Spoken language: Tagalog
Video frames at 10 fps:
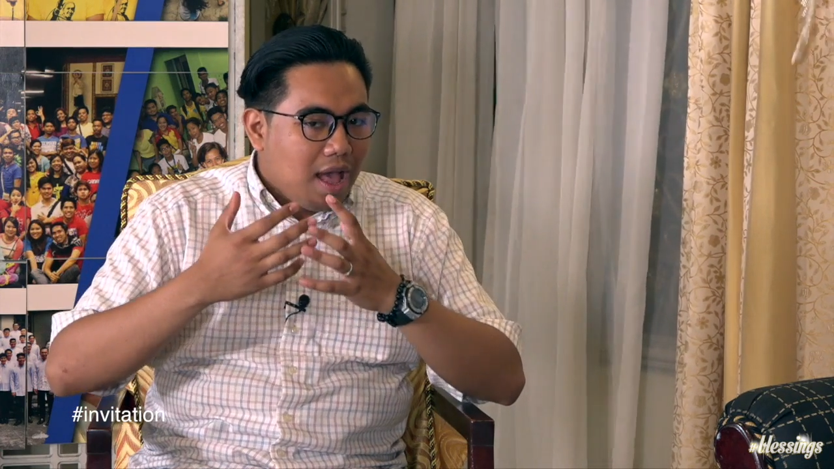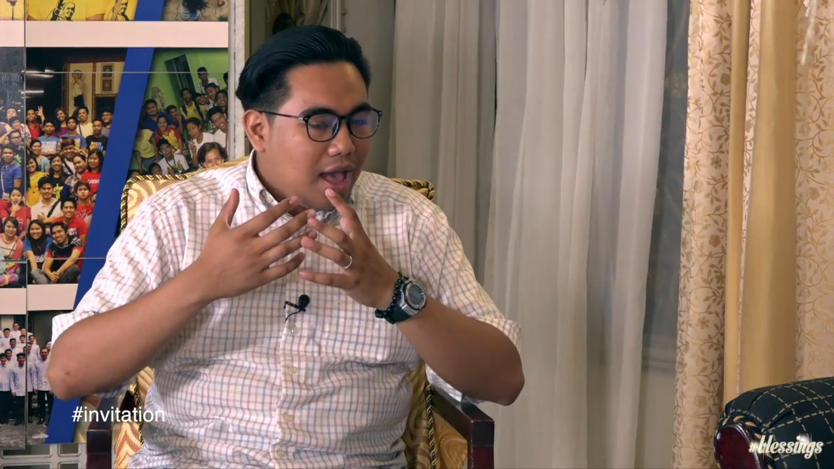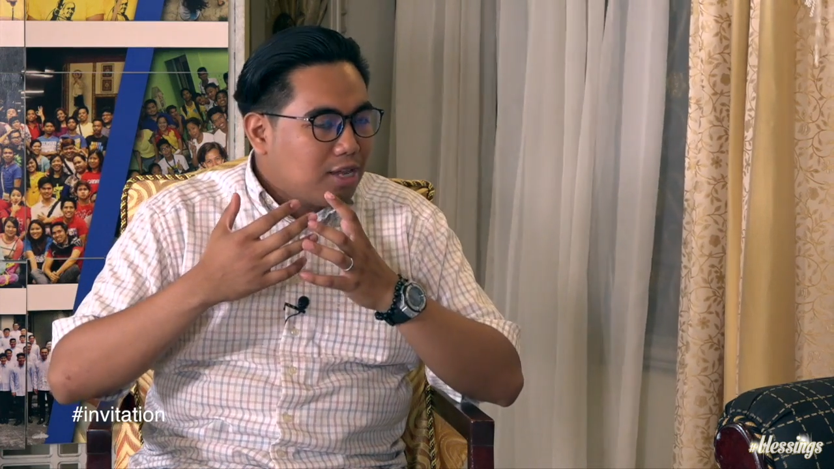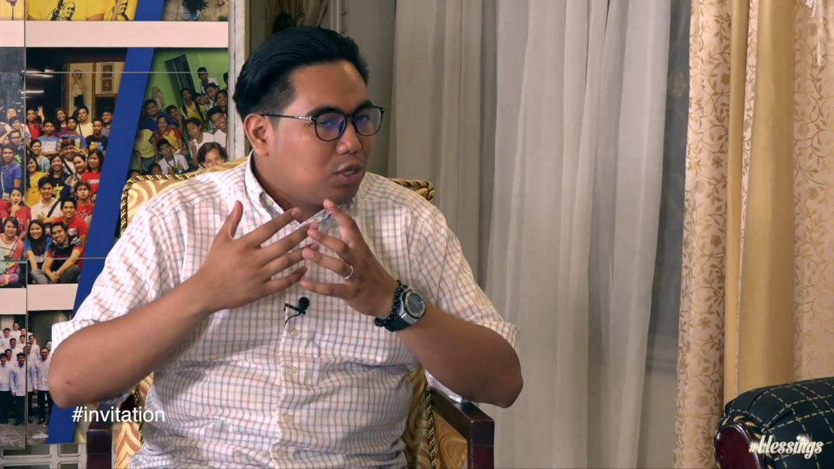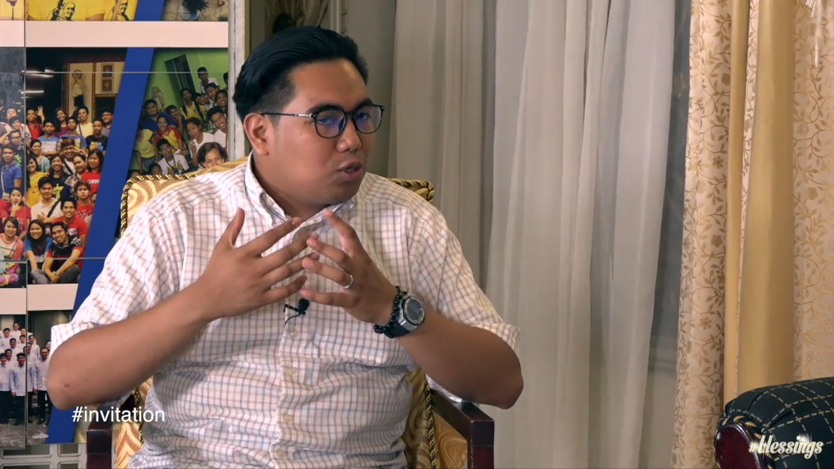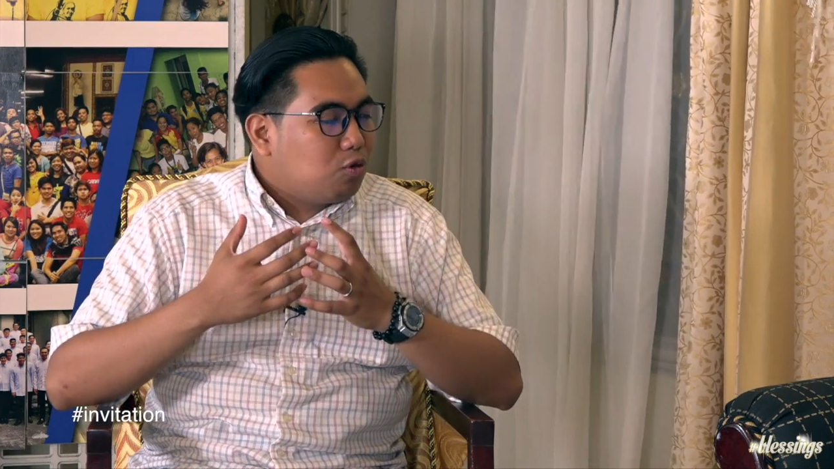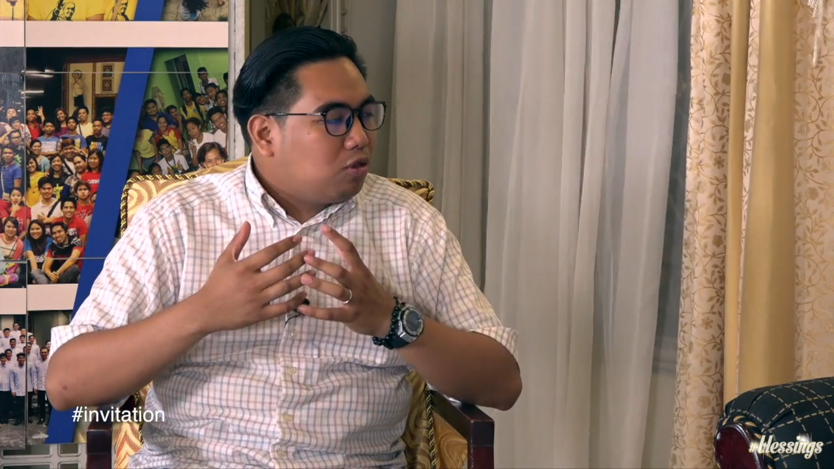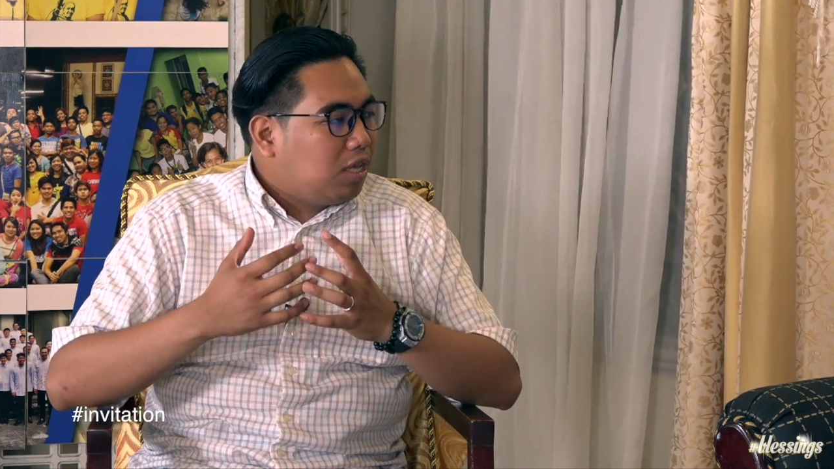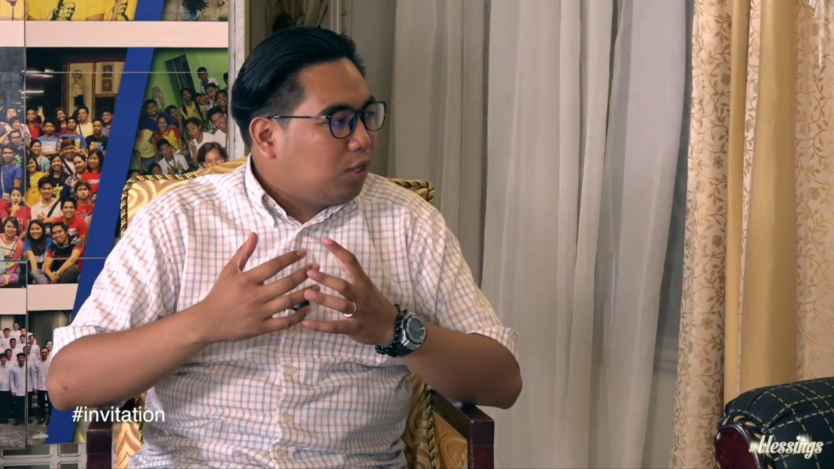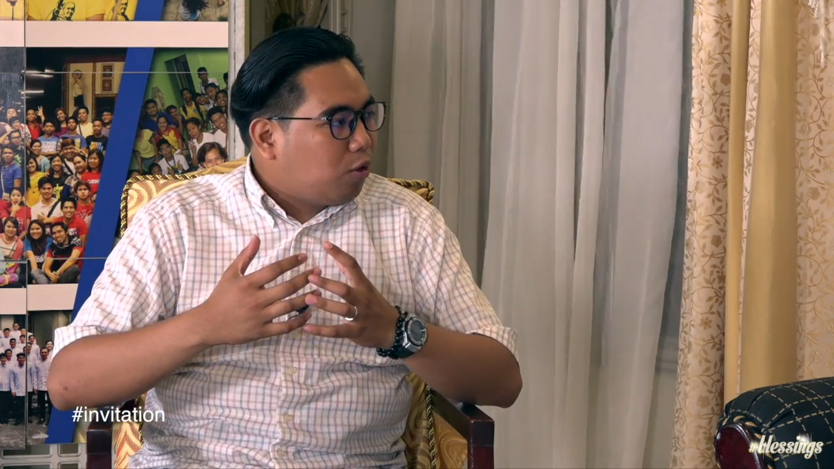ang susunod
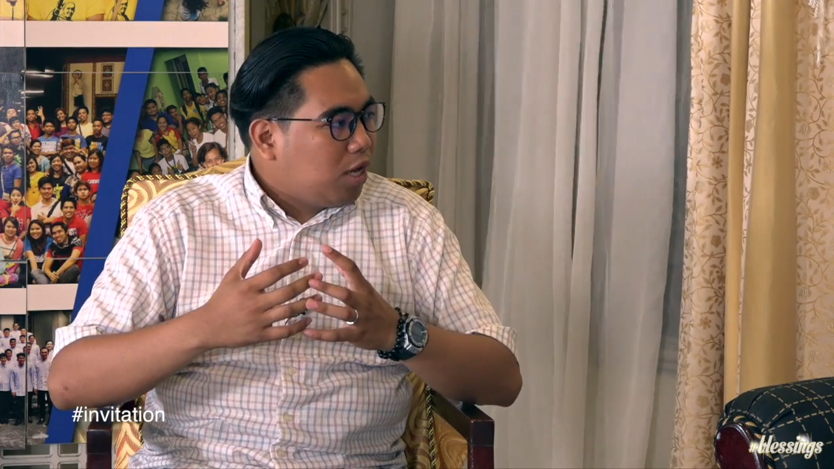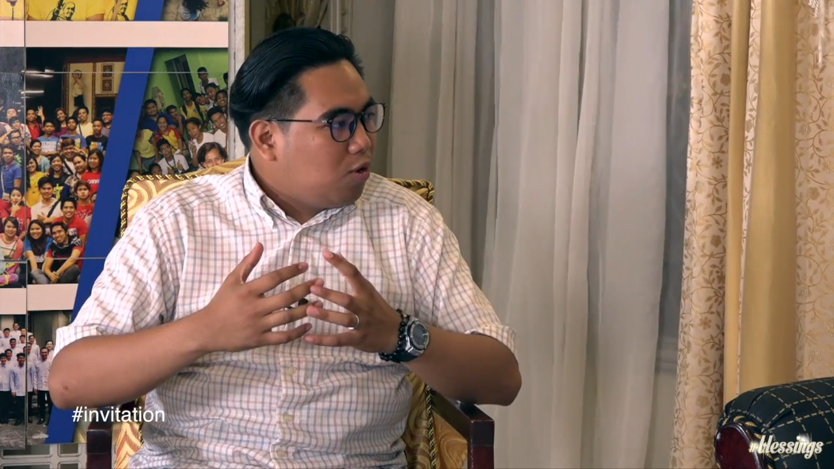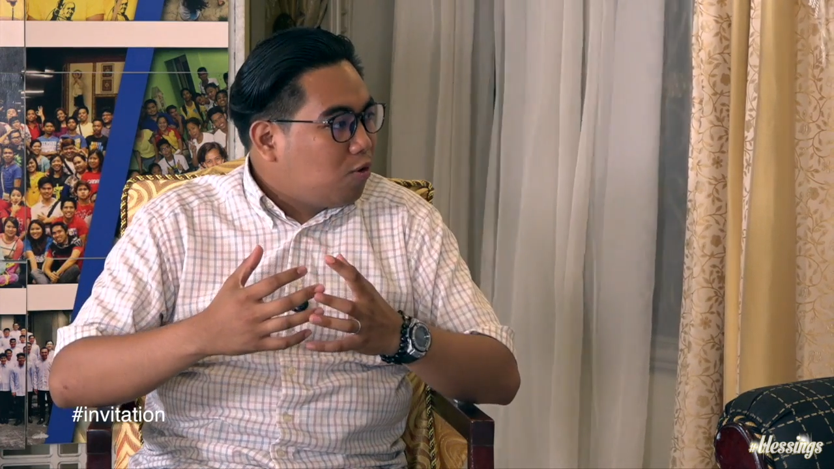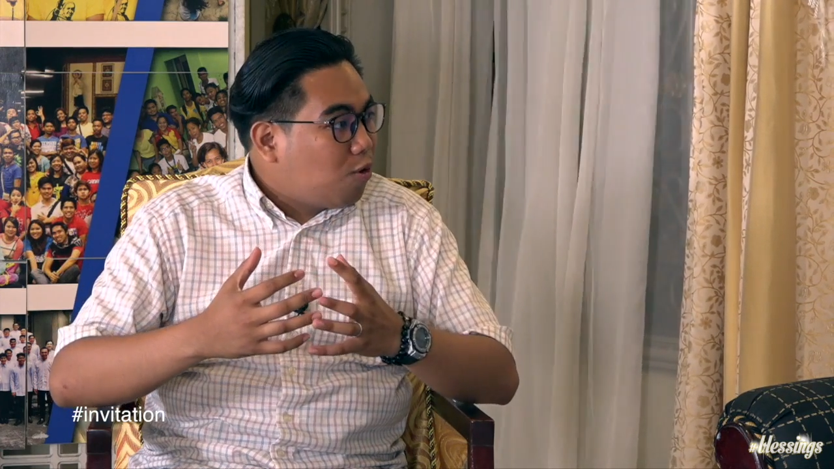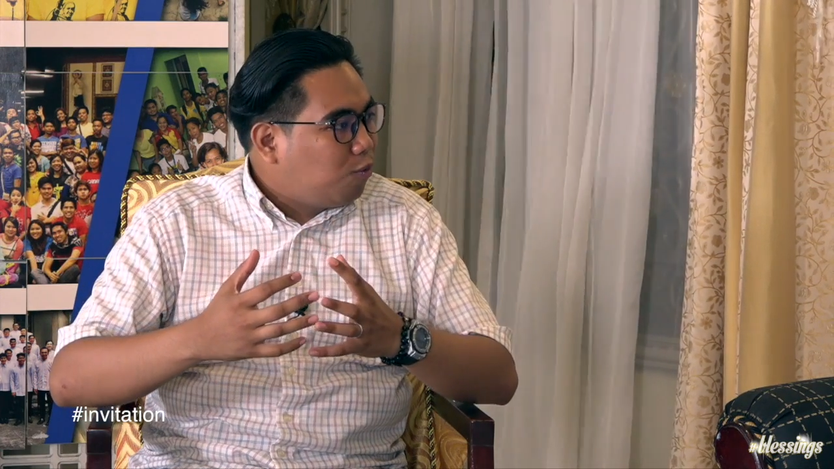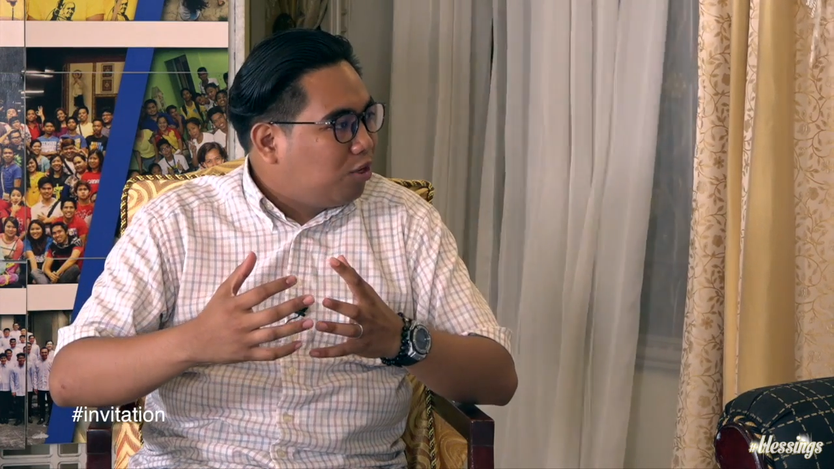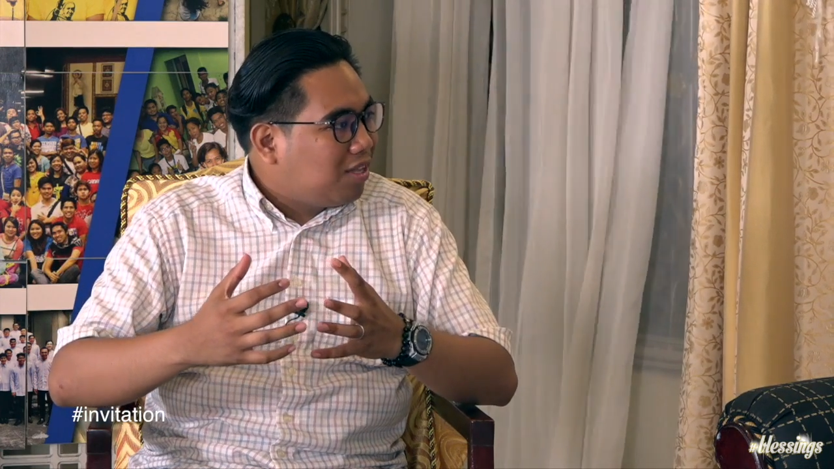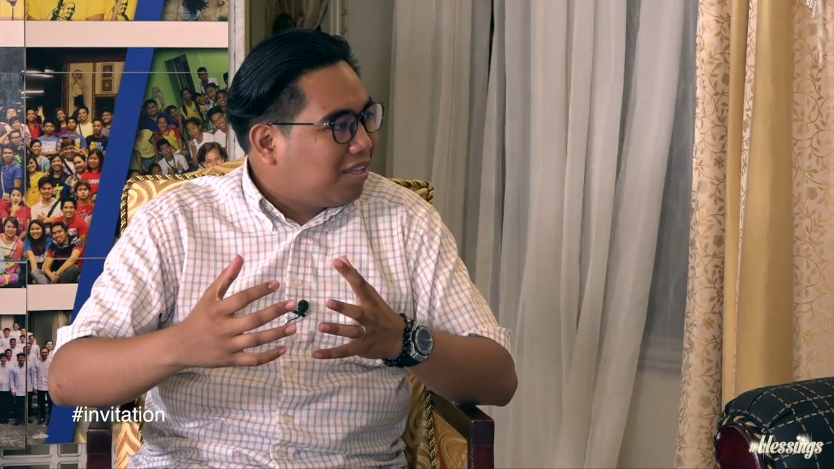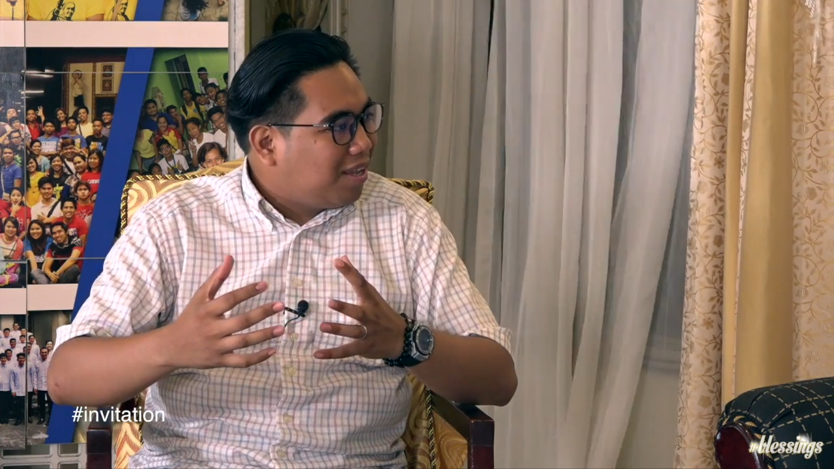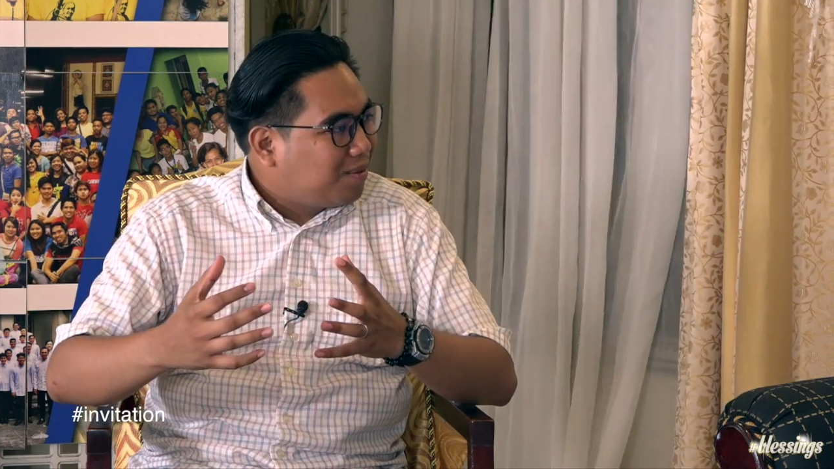dito ay yung
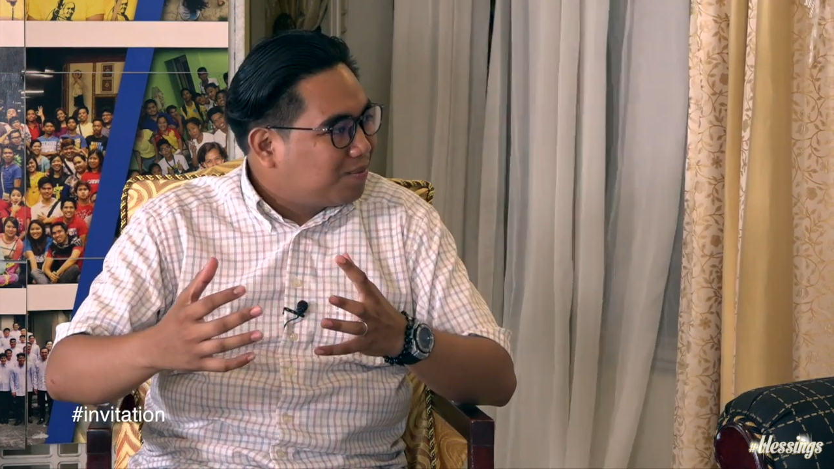community.